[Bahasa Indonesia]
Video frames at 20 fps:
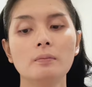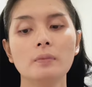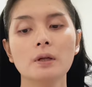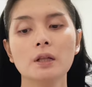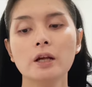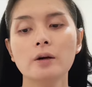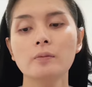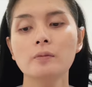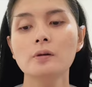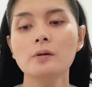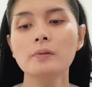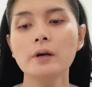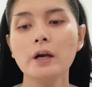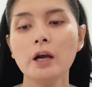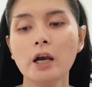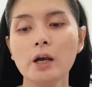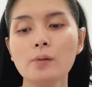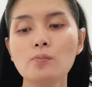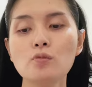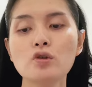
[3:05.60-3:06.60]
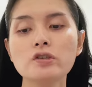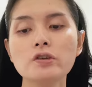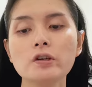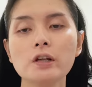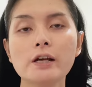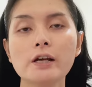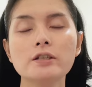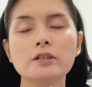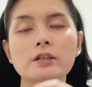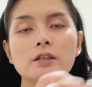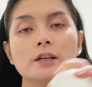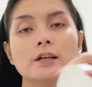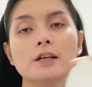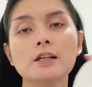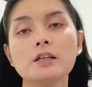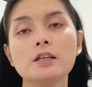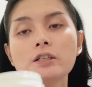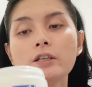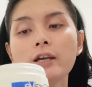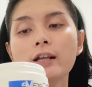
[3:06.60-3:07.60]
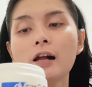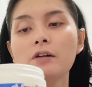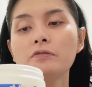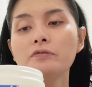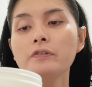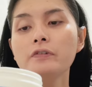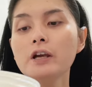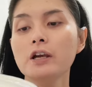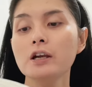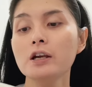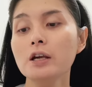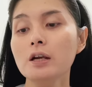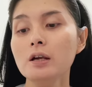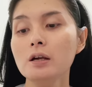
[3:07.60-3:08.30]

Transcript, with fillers: Pertama pakai moisturizer dari CeraVe.